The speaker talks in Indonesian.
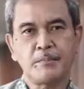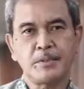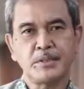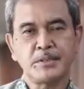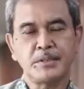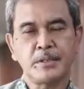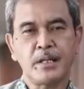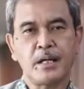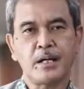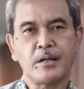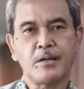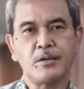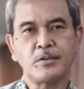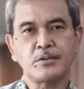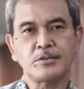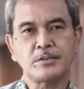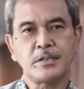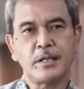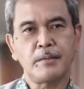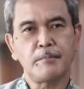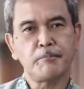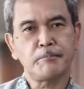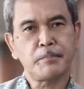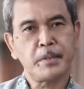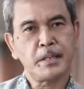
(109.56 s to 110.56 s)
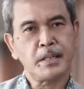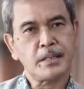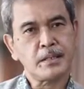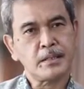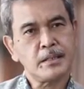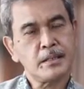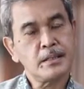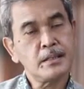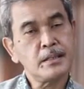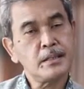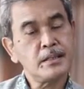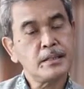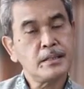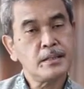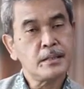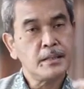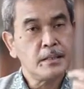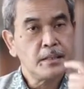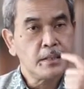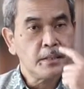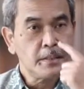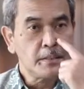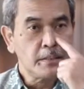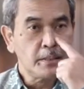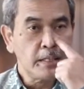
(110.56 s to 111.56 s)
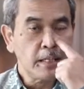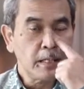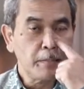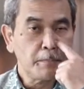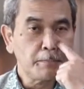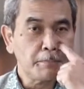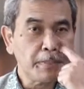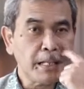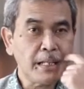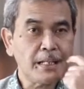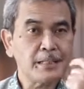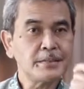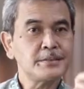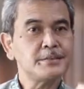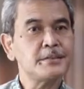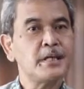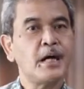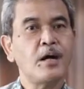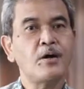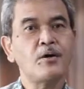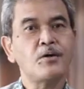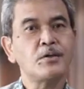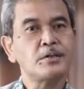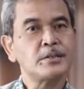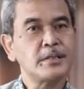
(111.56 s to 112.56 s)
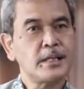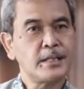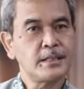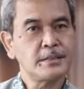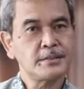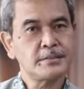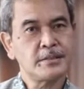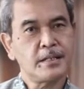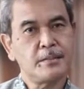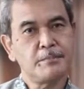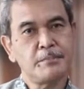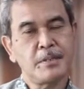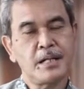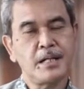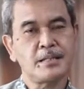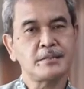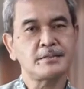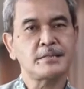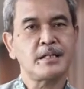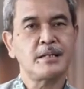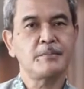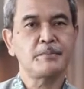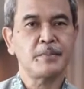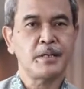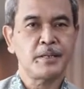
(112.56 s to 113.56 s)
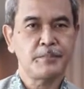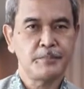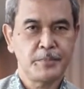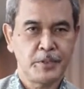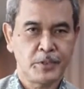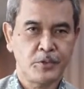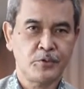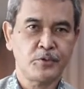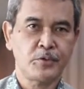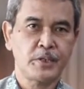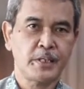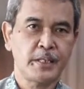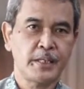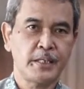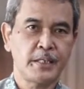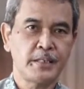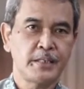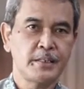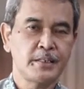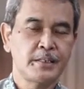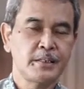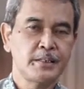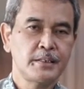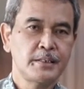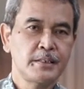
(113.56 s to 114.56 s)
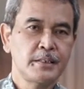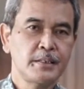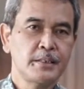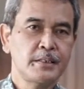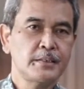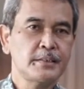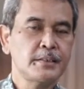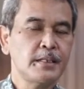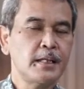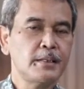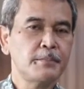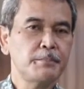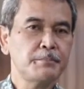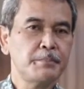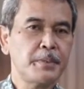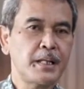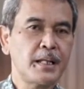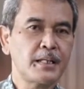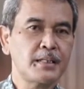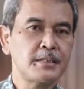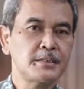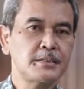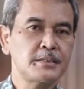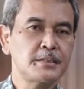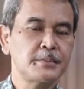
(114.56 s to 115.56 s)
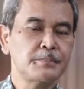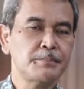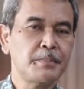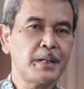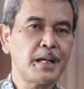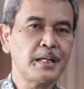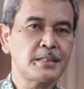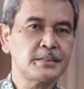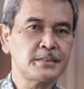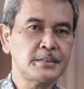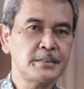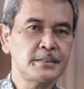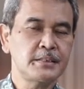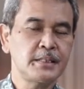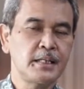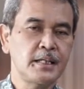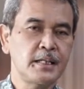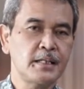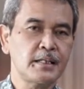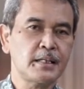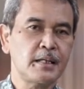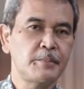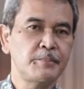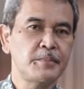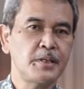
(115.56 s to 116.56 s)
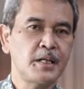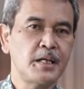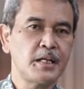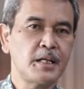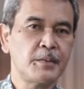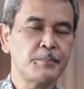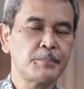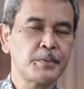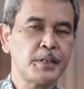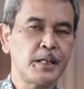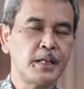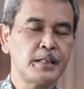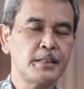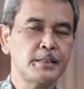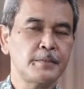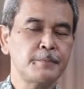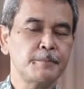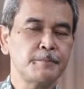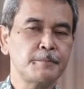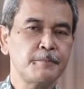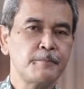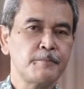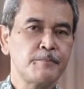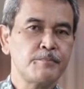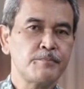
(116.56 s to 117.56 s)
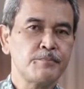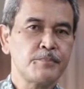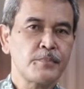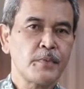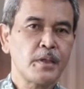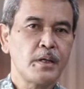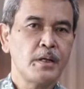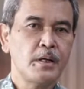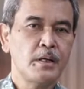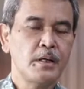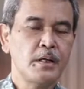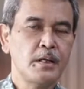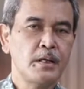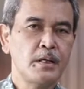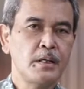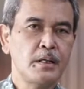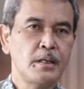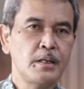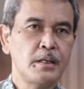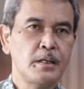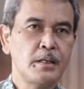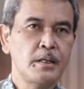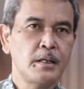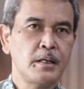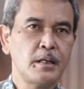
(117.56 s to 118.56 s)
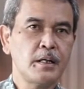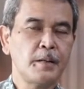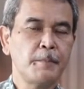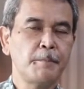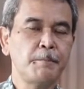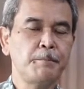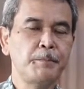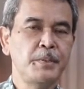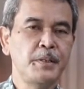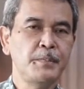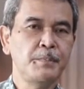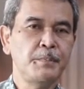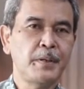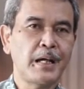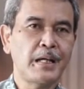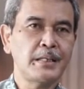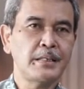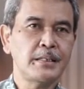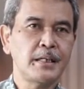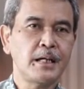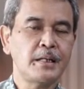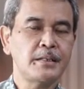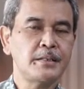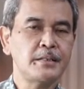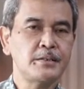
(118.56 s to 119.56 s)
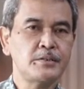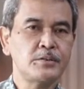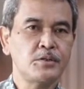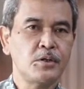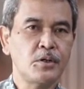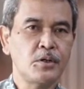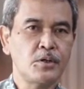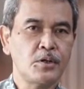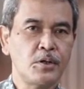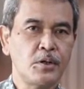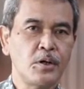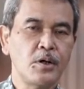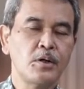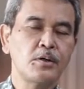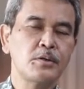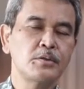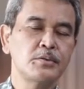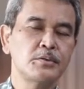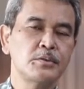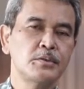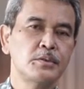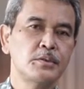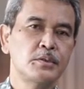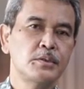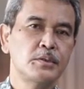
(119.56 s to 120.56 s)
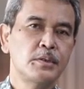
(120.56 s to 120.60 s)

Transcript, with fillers: menjangkau sampai ke yang paling jauh dari Sabang sampai Merauke dan partisipasinya kami harapkan uh, lebih banyak didorong